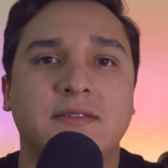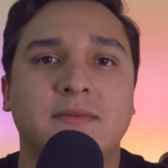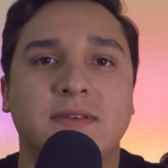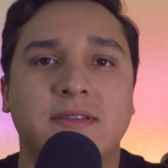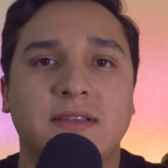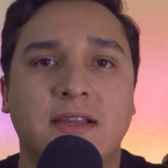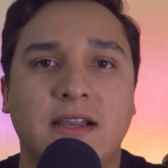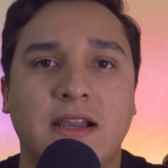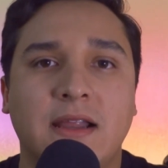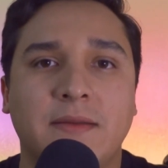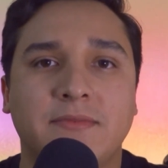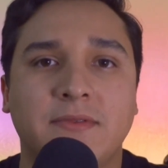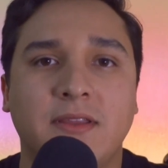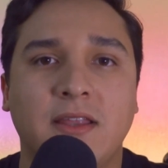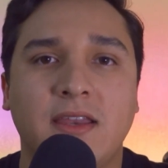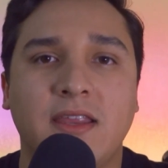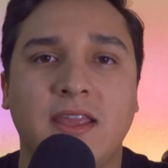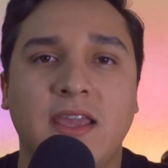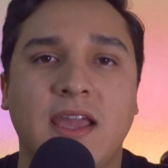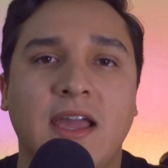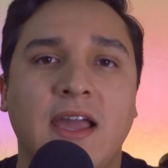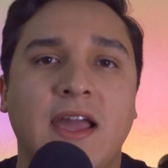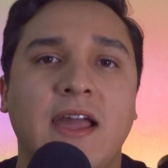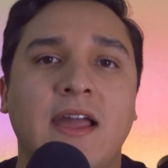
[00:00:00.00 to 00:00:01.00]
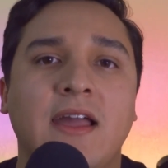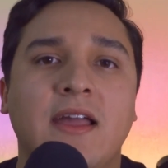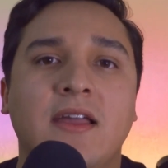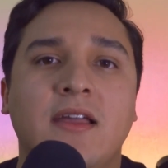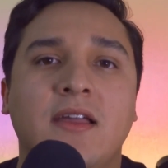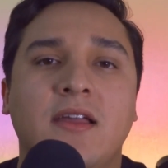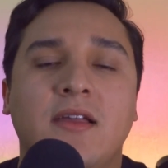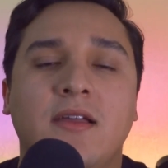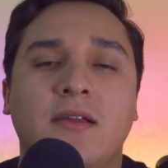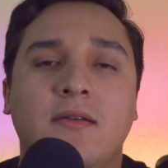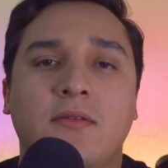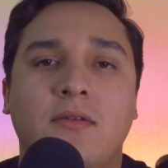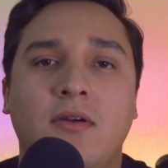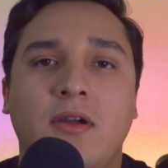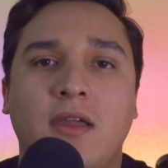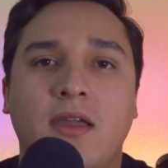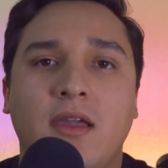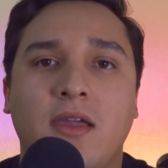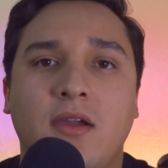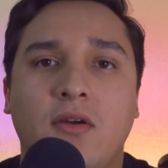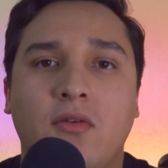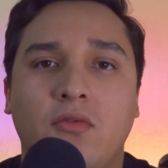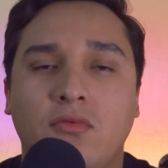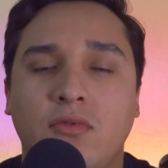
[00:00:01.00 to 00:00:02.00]
Bizarrap tenía
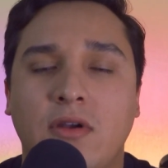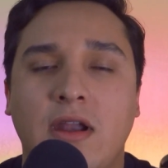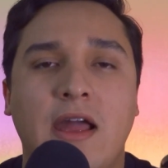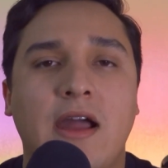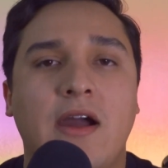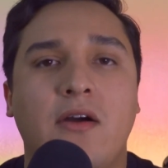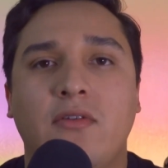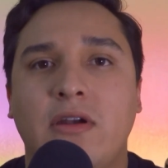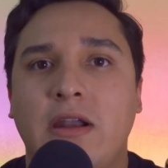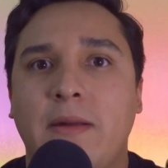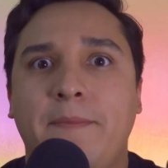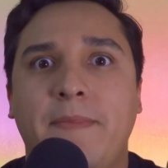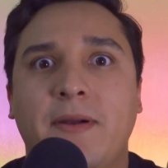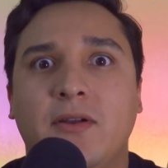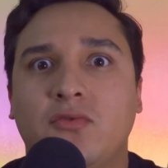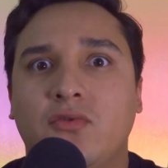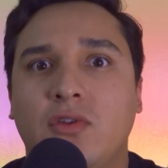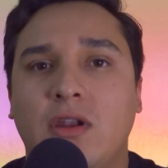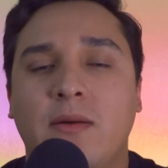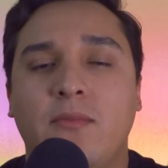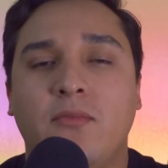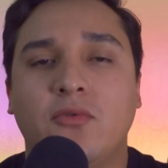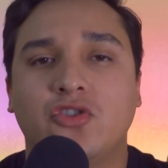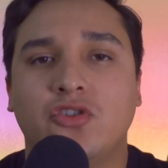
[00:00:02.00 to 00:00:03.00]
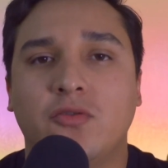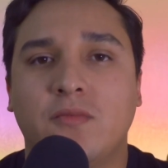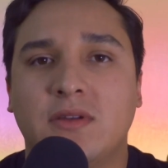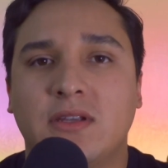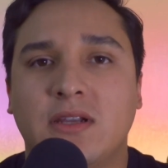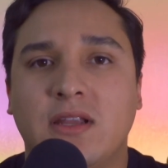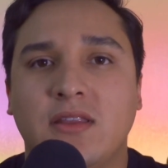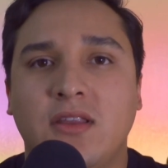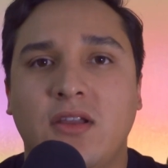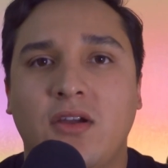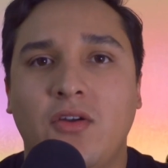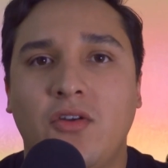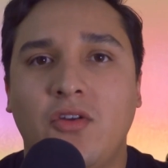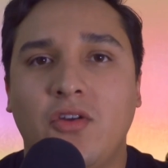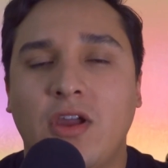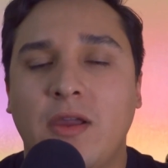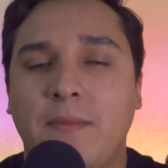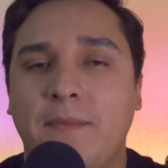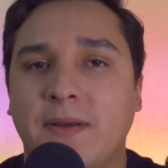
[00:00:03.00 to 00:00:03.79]
eh, una, una, apertura mucho más grande con lo que